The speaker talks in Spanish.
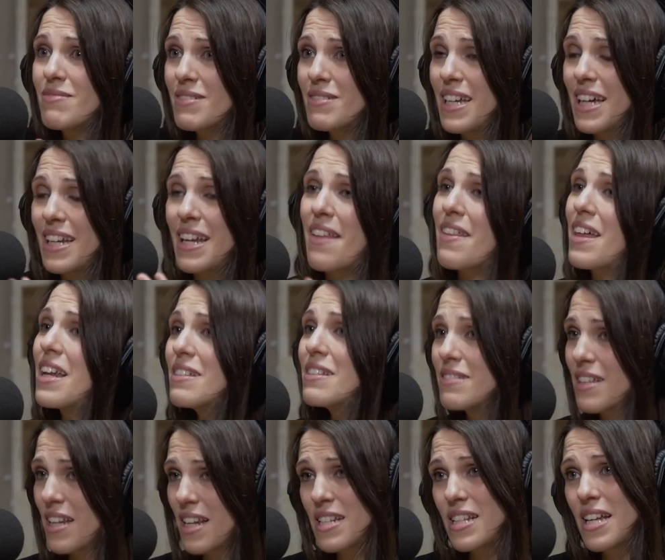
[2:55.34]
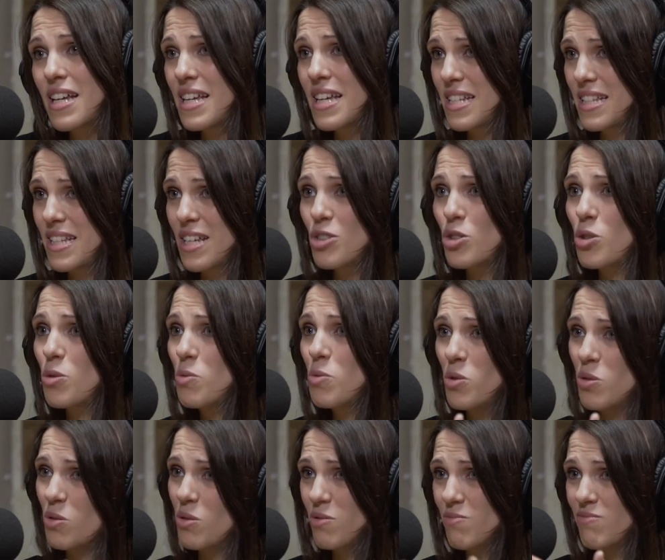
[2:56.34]
que a nadie le interesa y estás
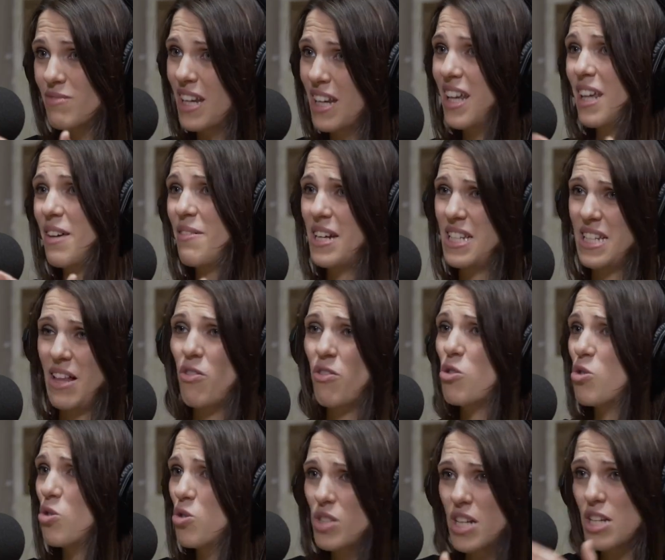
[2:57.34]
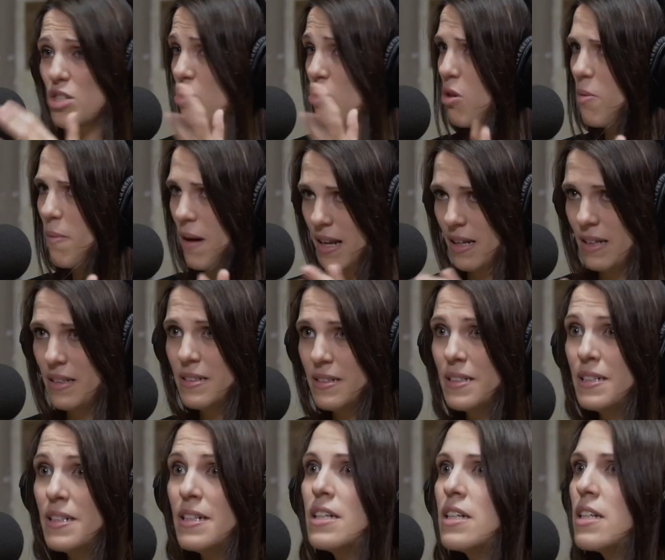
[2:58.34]
como tergiversando cosas, todo mal.
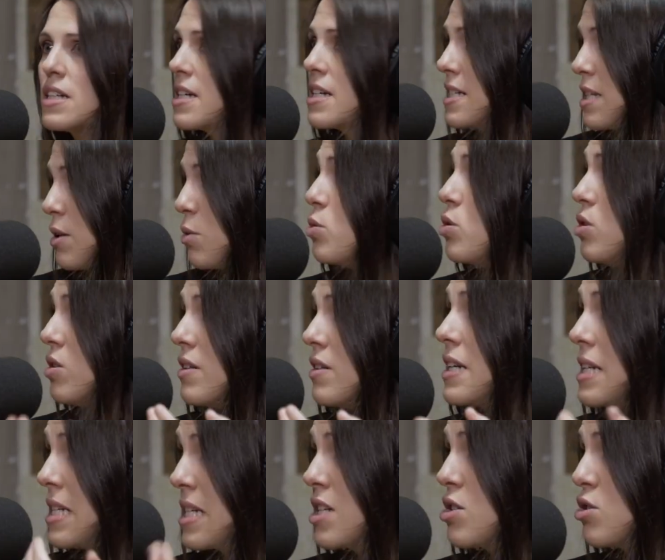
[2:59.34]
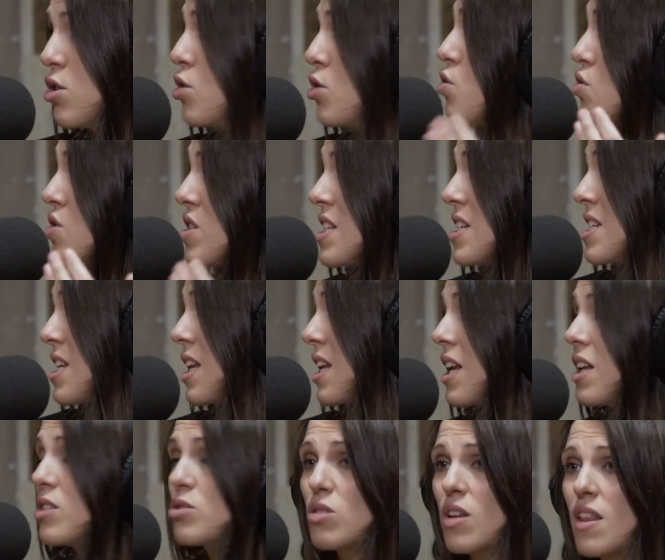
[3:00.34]
Y segundo, insisto, no estás arreglando